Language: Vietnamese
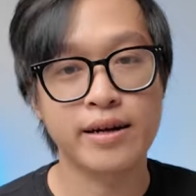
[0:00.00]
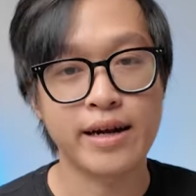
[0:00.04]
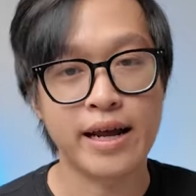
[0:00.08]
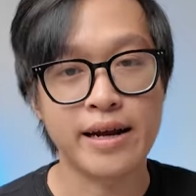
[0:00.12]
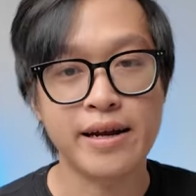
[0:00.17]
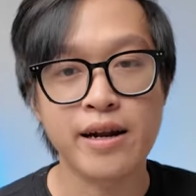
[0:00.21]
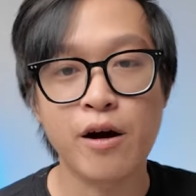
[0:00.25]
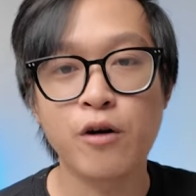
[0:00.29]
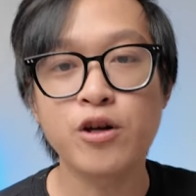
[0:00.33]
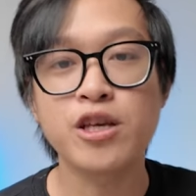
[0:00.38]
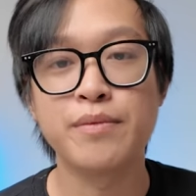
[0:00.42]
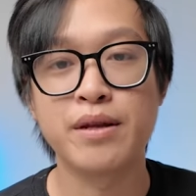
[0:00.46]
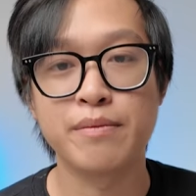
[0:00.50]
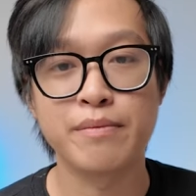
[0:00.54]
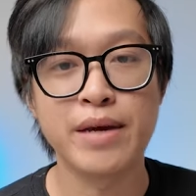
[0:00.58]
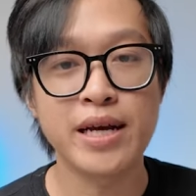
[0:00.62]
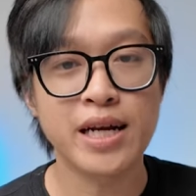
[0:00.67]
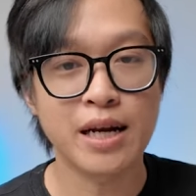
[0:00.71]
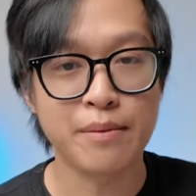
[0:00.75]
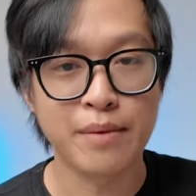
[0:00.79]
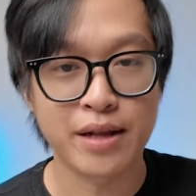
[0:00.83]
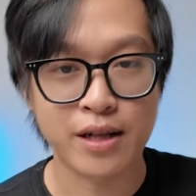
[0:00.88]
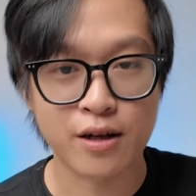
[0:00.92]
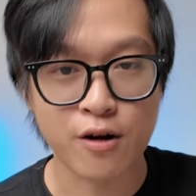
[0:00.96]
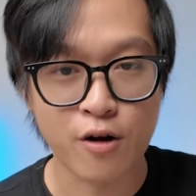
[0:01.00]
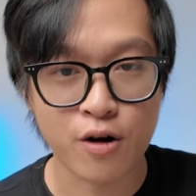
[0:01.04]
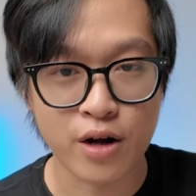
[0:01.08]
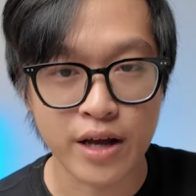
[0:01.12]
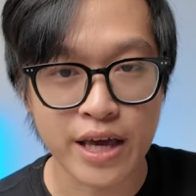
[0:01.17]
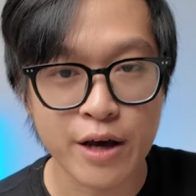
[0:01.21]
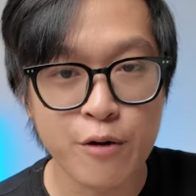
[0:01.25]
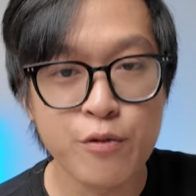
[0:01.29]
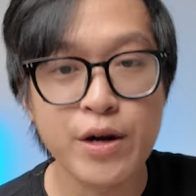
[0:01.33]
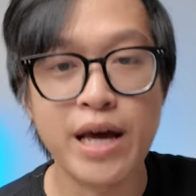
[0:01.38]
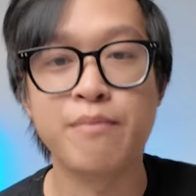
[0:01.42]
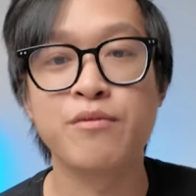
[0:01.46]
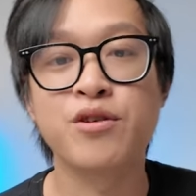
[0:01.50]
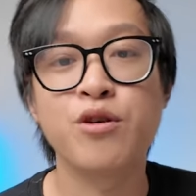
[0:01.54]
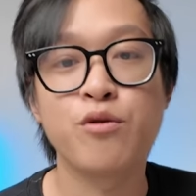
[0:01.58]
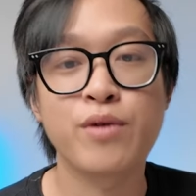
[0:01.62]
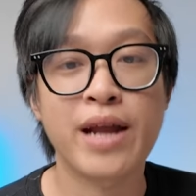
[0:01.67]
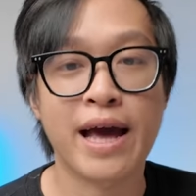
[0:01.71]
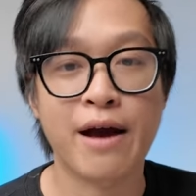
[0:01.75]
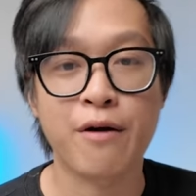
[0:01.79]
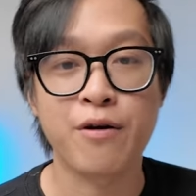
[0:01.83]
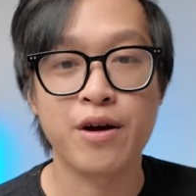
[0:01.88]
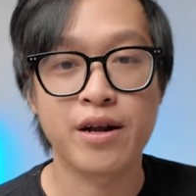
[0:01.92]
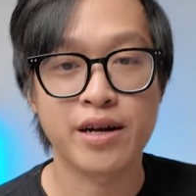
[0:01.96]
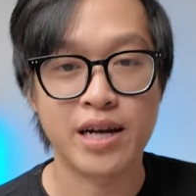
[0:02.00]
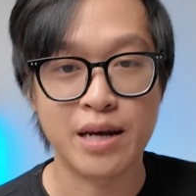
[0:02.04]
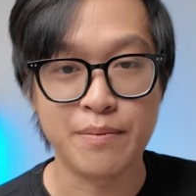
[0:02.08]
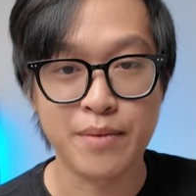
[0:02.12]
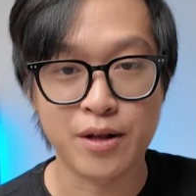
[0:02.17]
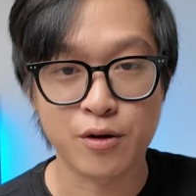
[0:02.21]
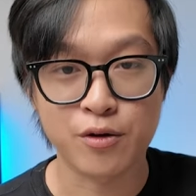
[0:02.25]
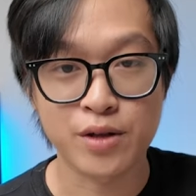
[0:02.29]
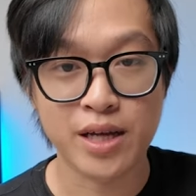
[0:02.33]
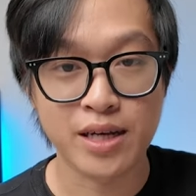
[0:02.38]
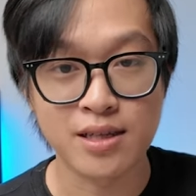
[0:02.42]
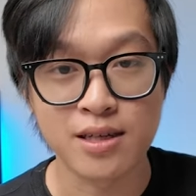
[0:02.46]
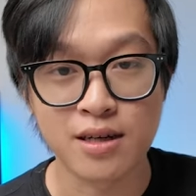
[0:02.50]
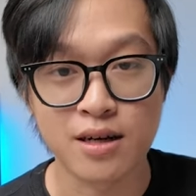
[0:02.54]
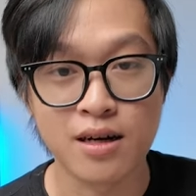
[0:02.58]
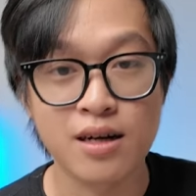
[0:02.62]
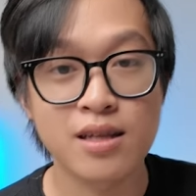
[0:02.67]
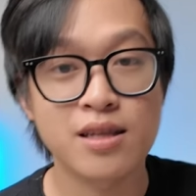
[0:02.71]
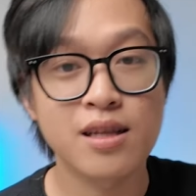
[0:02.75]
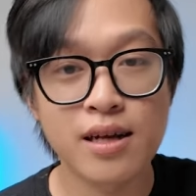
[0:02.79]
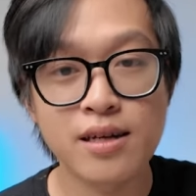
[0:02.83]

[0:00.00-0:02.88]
để nói cho mình biết là mình còn yếu điểm chỗ nào để mình có thể sửa.